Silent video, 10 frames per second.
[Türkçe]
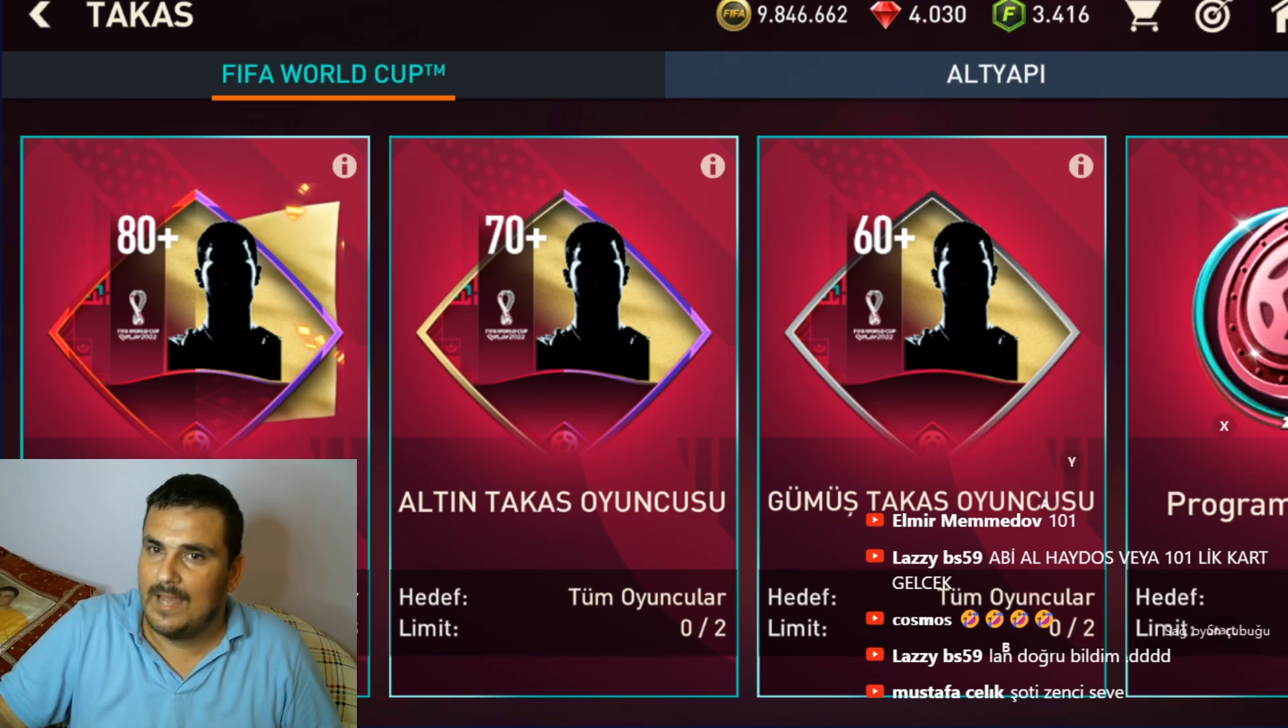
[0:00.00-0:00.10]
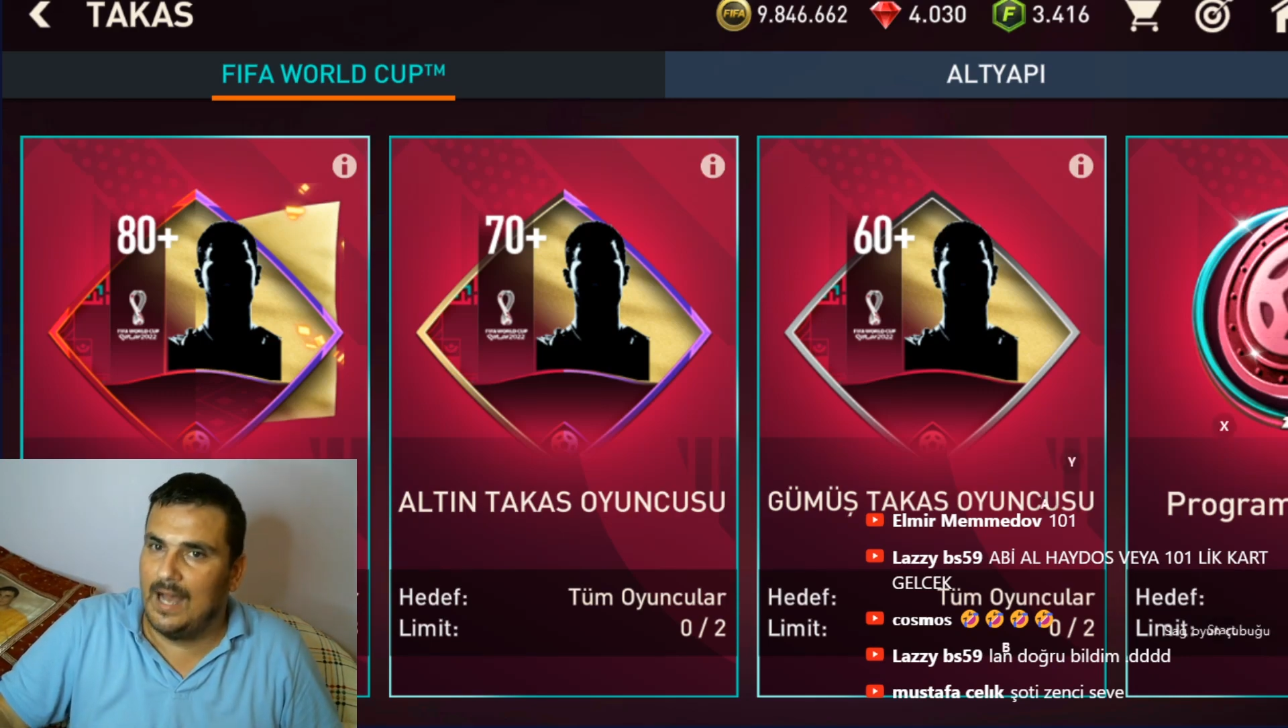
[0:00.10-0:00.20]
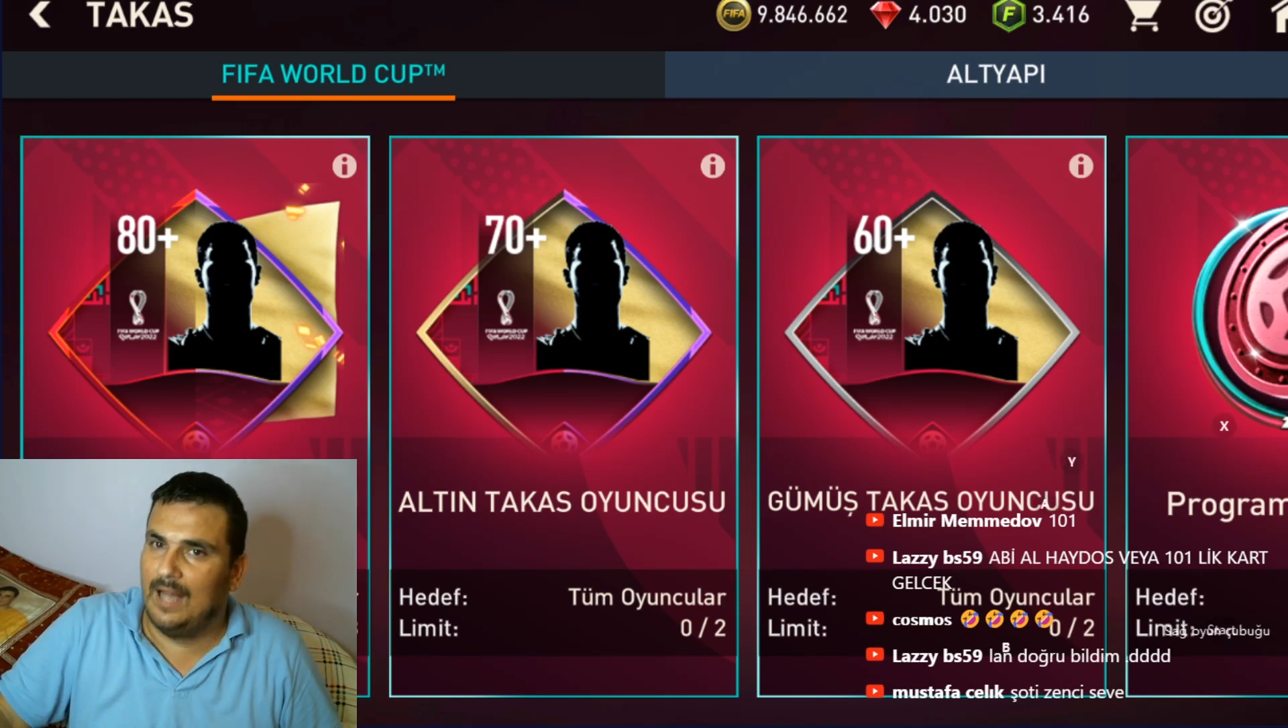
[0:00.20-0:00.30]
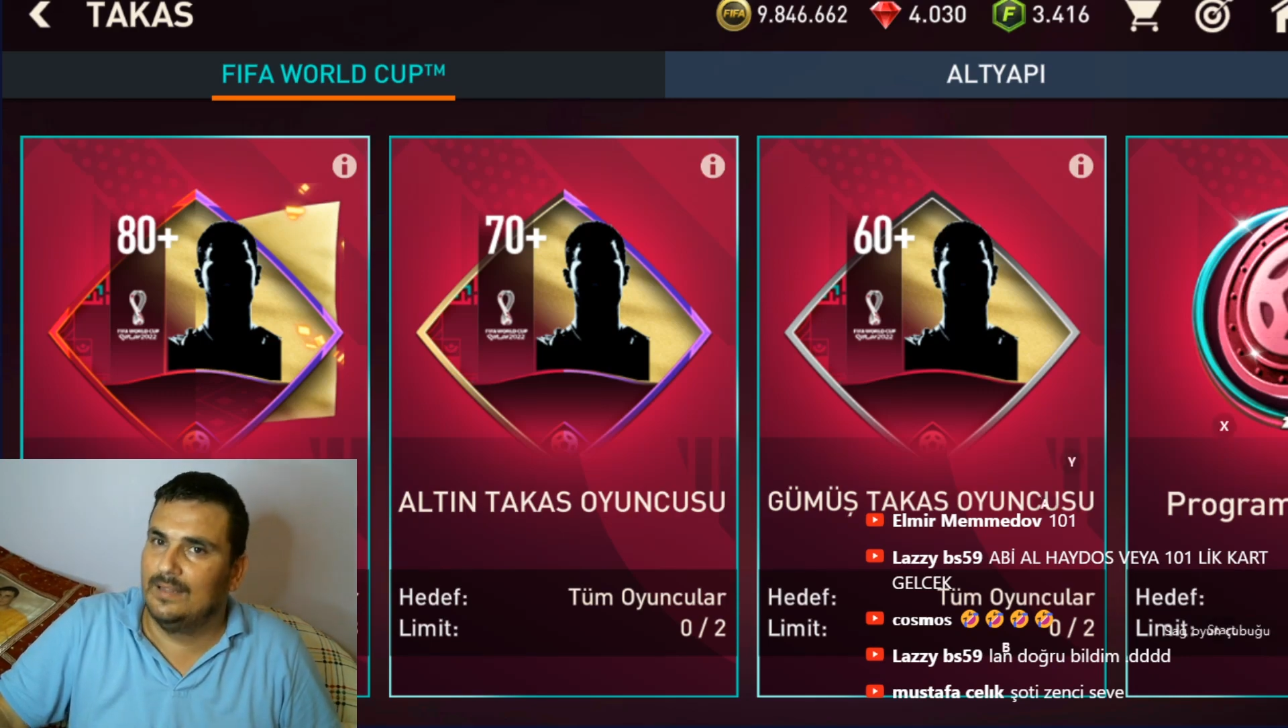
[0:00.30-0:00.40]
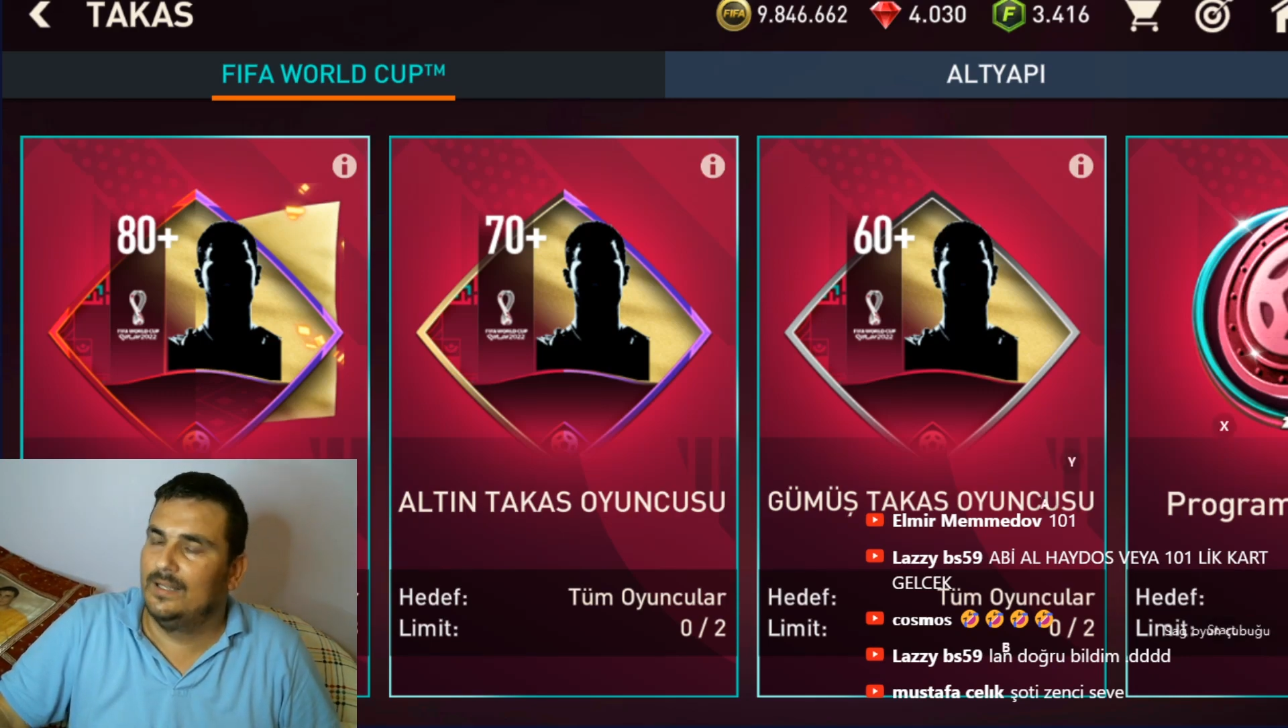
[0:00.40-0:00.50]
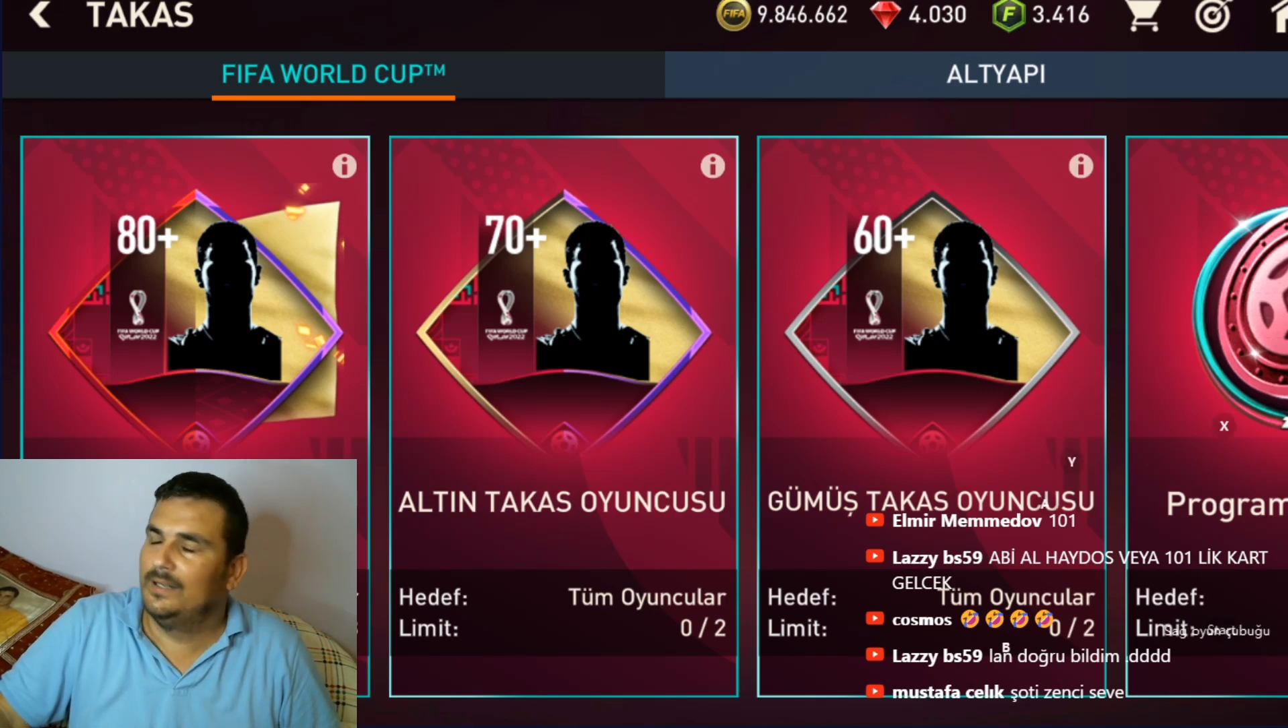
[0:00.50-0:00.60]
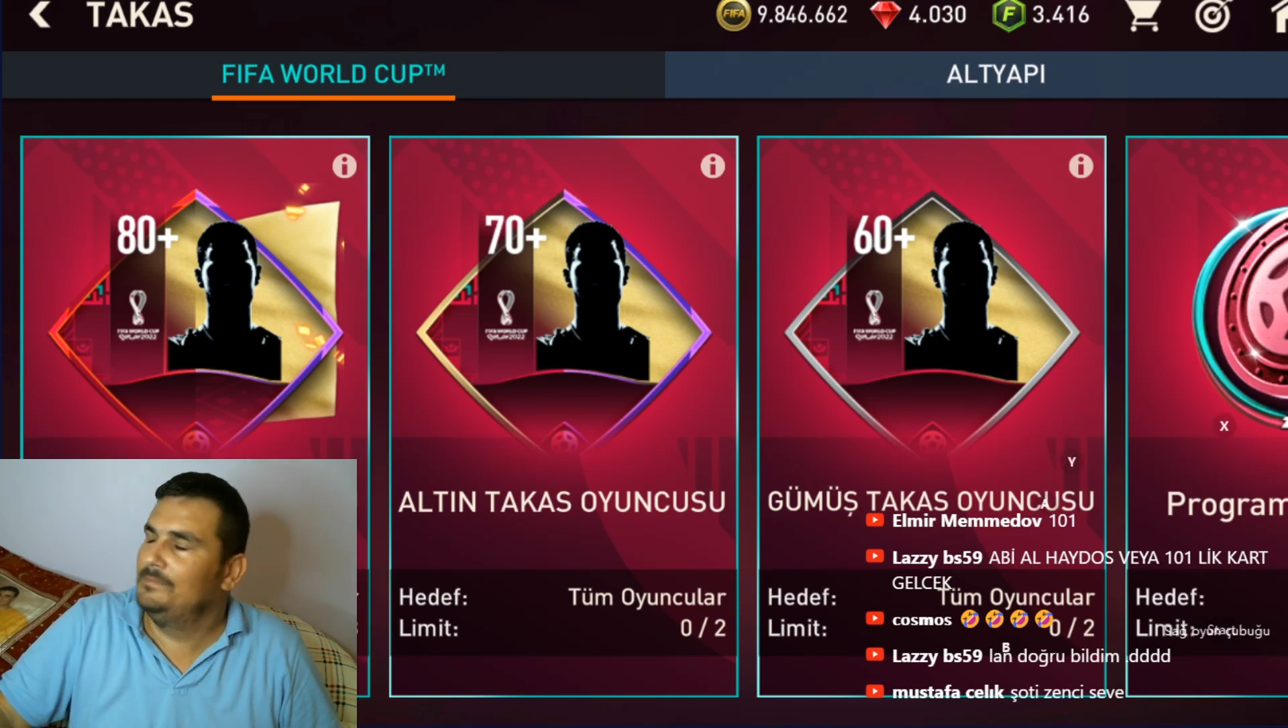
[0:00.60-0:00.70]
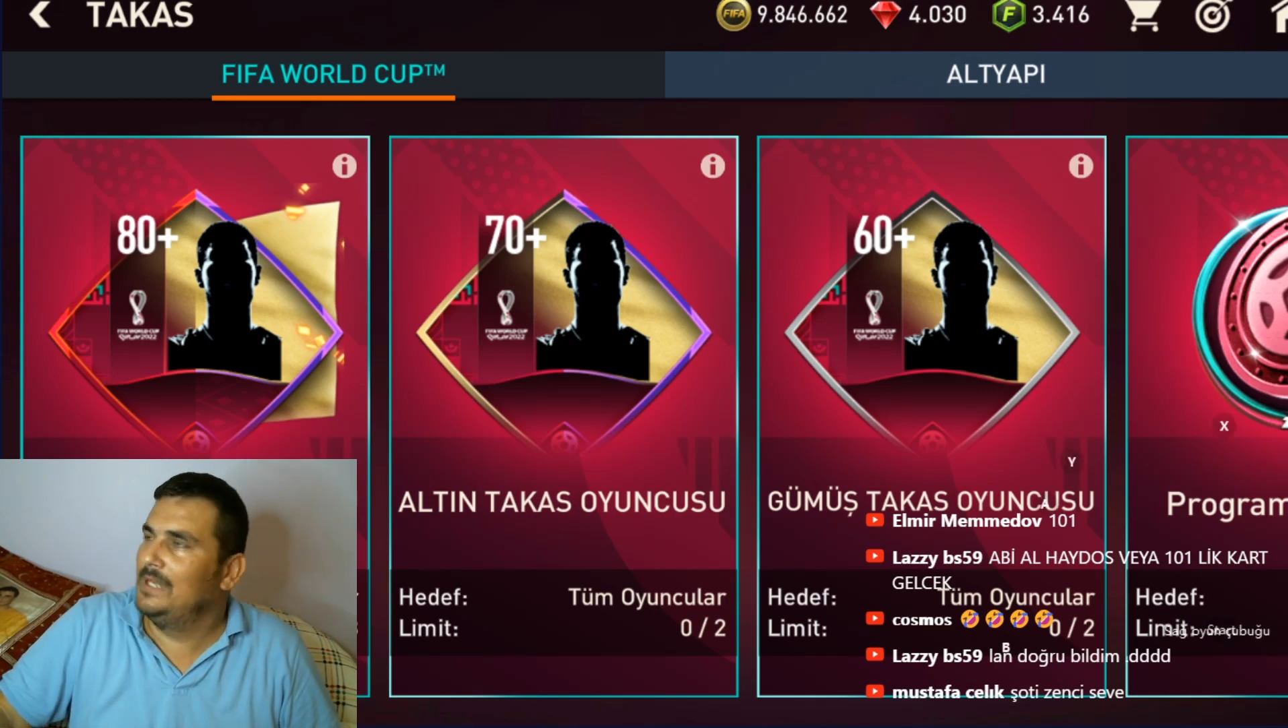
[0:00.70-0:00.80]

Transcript: Allah'ım